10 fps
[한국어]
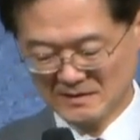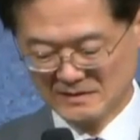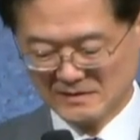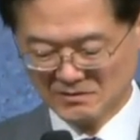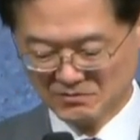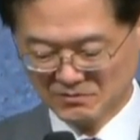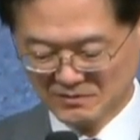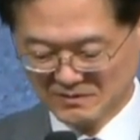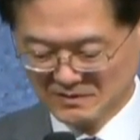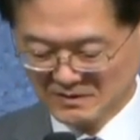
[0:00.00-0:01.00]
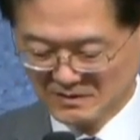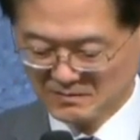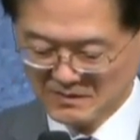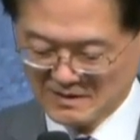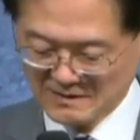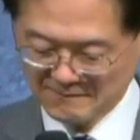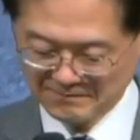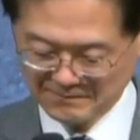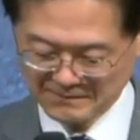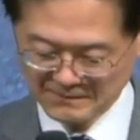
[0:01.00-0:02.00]
새로운 일입니다.
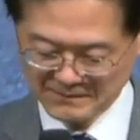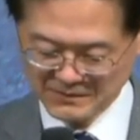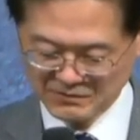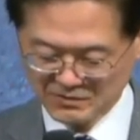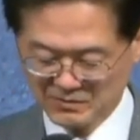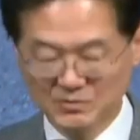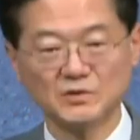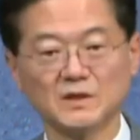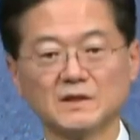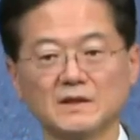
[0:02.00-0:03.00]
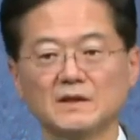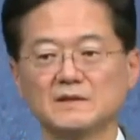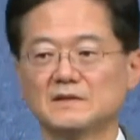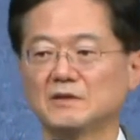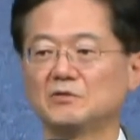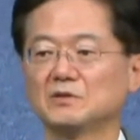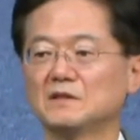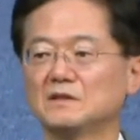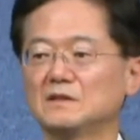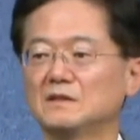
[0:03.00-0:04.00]
주님은 우리에게 새로운
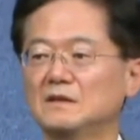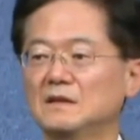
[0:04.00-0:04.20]
길을